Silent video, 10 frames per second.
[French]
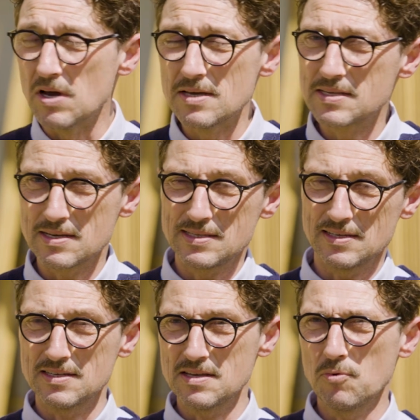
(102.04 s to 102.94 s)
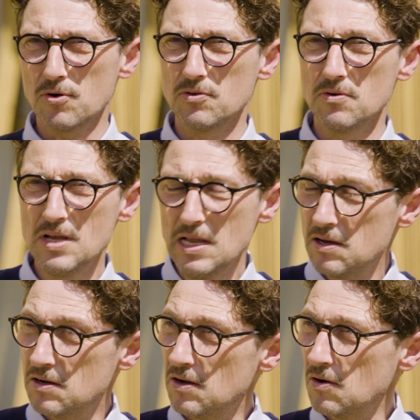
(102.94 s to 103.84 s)
Oui, c'est très important.
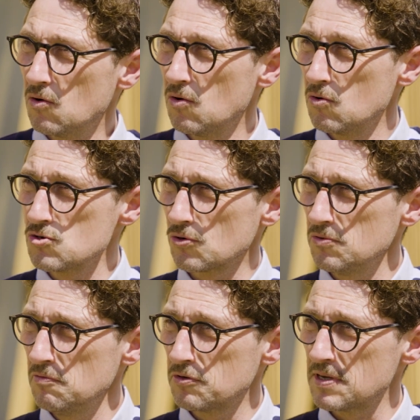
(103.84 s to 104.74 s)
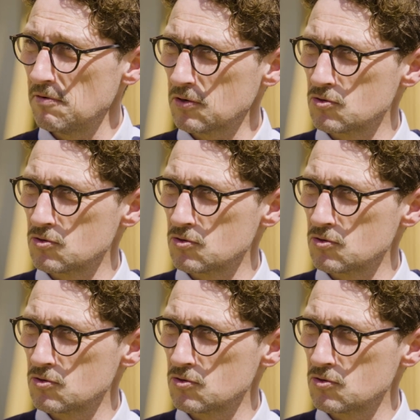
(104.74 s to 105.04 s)
Euh, aujourd'hui, il faut savoir